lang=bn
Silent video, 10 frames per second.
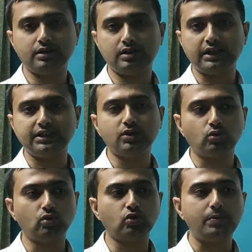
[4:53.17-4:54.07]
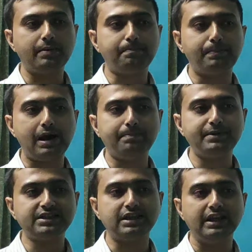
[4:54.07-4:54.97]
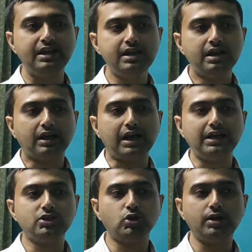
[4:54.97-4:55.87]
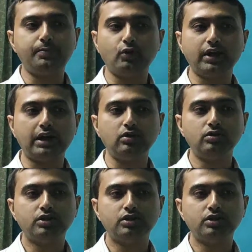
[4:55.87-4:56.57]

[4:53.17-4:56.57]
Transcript: গাধাটি কোনো ক্রমে পা পিছলে খালের জলে পড়ে গেল